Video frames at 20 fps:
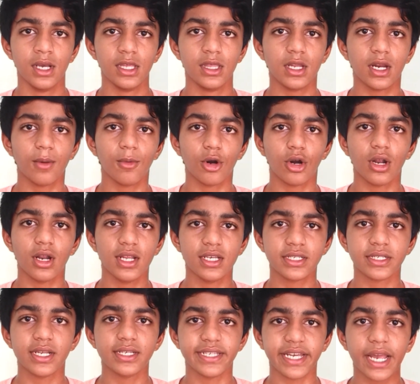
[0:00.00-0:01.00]
இது நம்மளோட
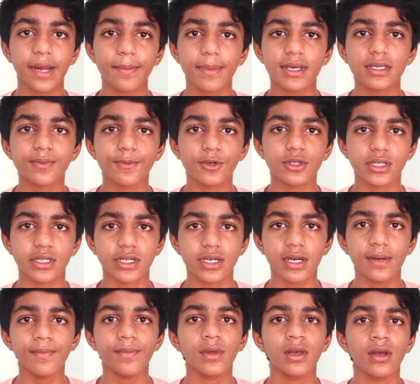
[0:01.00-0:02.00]
லிஸ்ட்டில் செகண்ட் ப்ளேஸ்
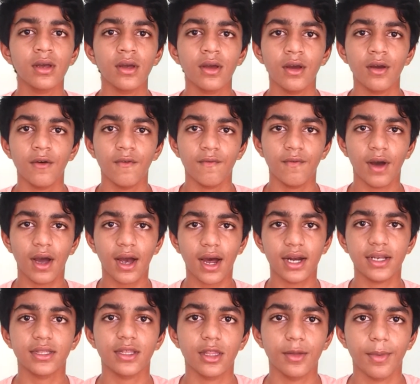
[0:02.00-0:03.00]
பிடிச்சிருக்கு வாங்க
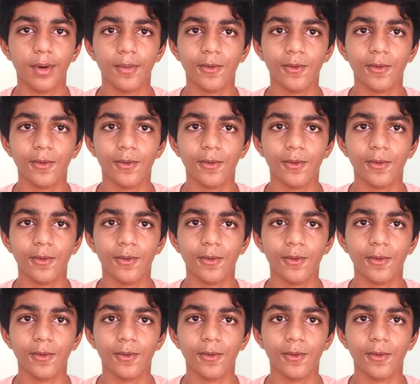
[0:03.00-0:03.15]
அடுத்தது